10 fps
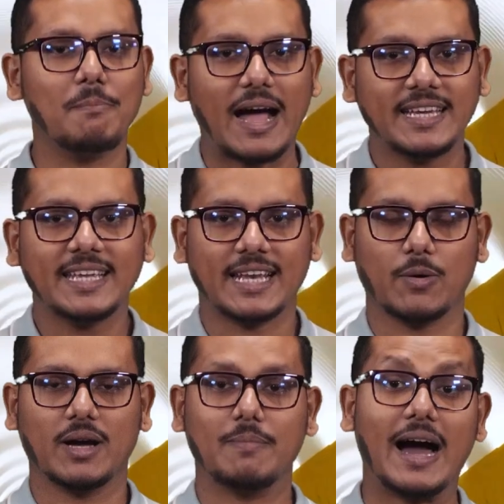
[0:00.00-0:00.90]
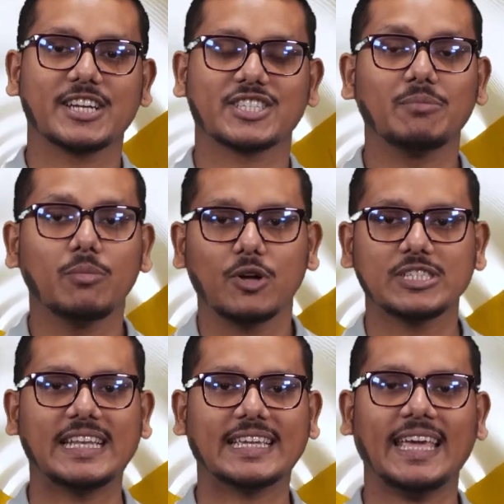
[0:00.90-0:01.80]
মানিয়ে নেওয়া ভারসাম্য
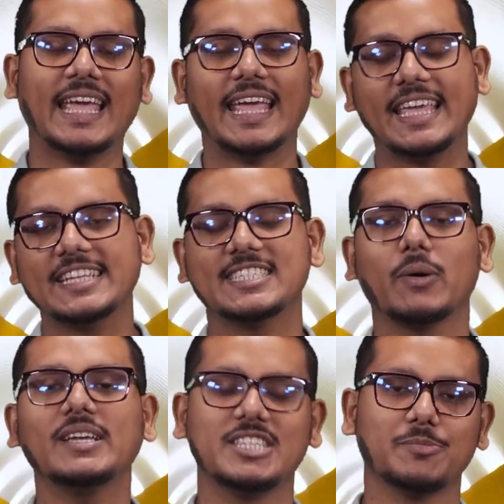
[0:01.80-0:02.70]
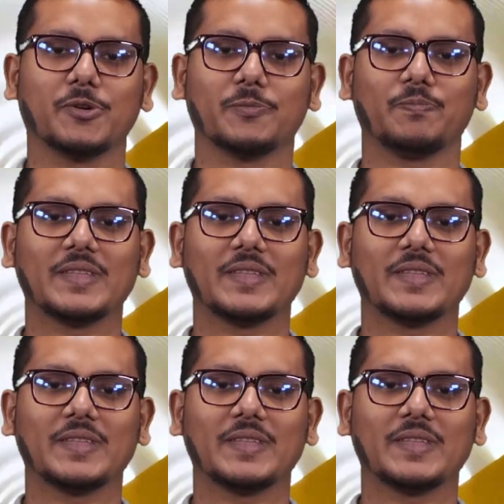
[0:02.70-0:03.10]
বজায় রেখে এগিয়ে যাওয়াই জীবন